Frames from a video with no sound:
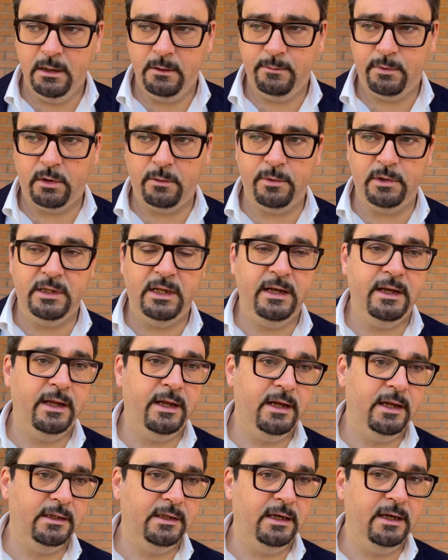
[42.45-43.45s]
proprio
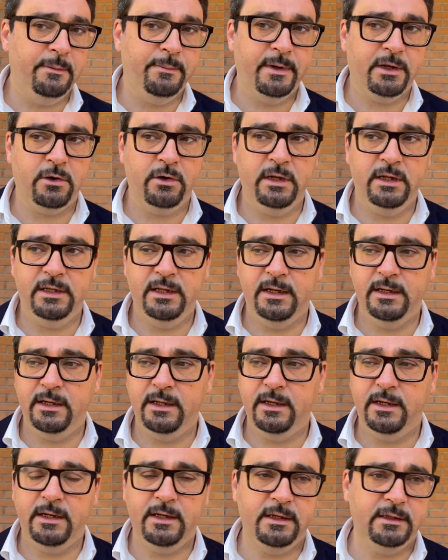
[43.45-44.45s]
dalle, dalle parole
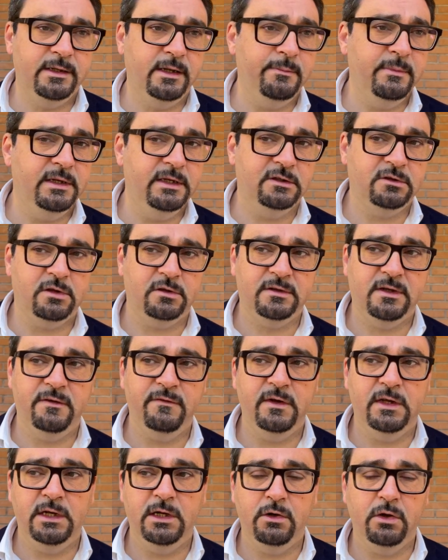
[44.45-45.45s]
del, del, ministro Salvini.